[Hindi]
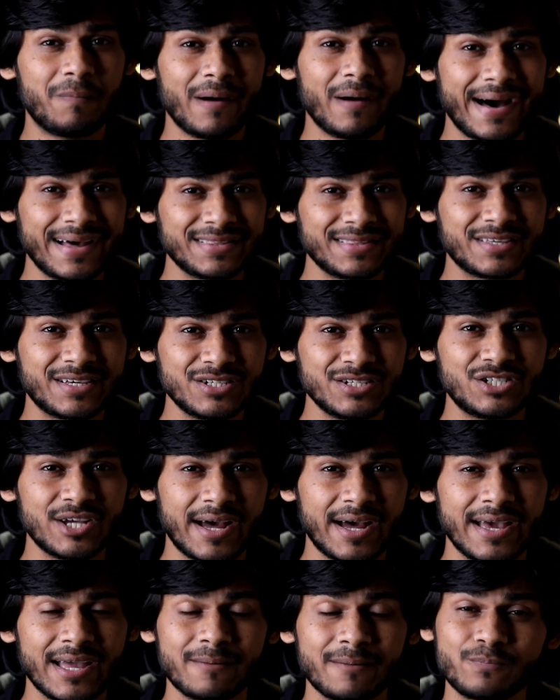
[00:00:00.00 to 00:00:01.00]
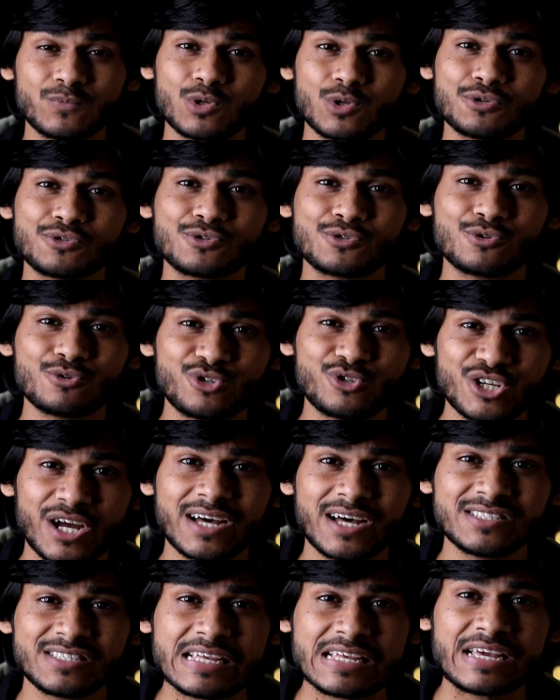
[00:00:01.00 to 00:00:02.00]
बात की जाए तो
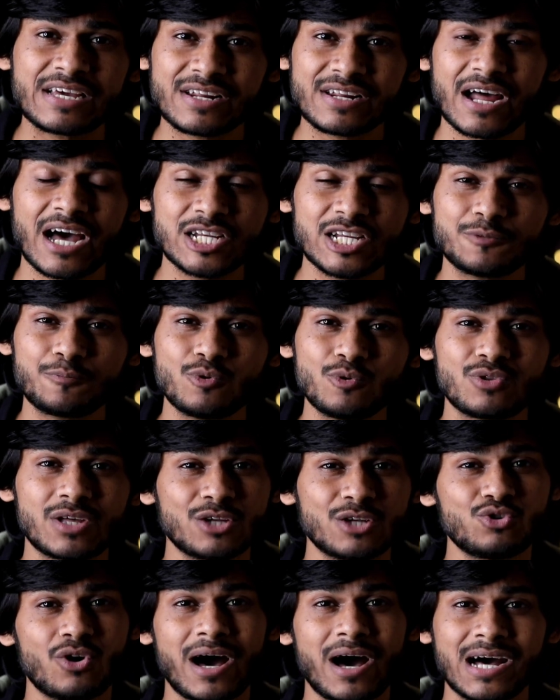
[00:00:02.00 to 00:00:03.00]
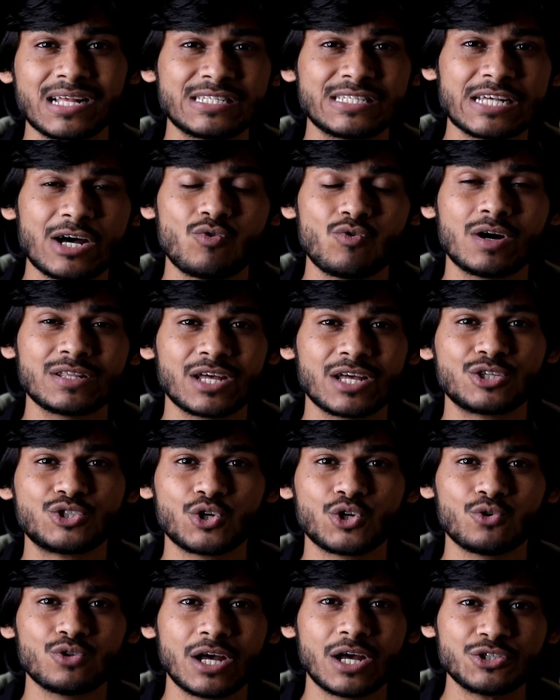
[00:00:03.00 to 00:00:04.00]
सुशांत सिंह राजपूत का जो हादसा हुआ था
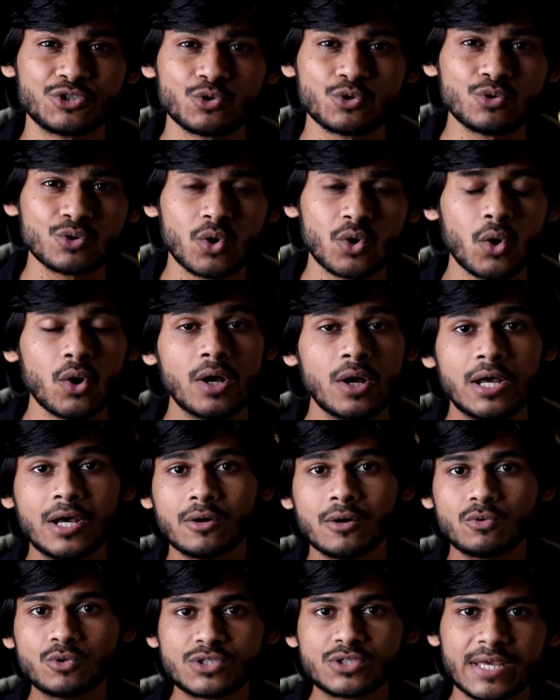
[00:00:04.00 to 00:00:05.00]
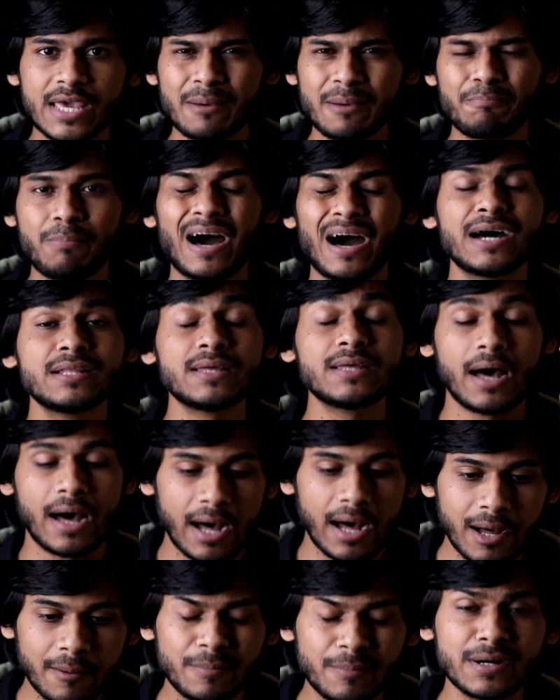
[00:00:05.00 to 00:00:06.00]
14 जून को उसके बाद
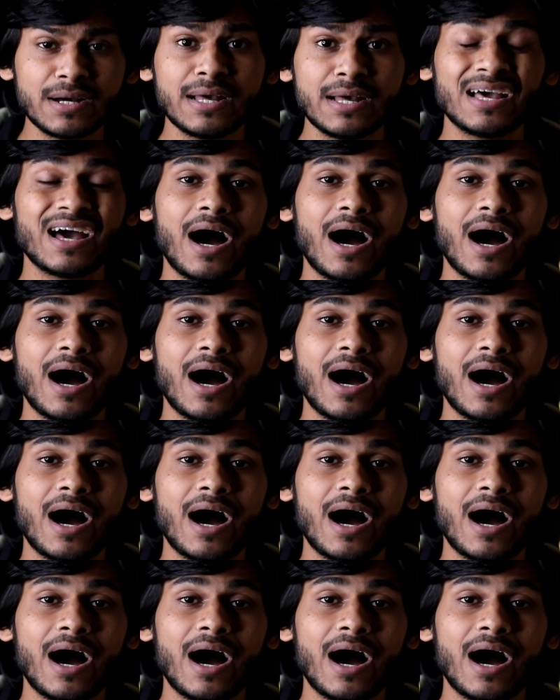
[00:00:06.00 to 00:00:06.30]
अब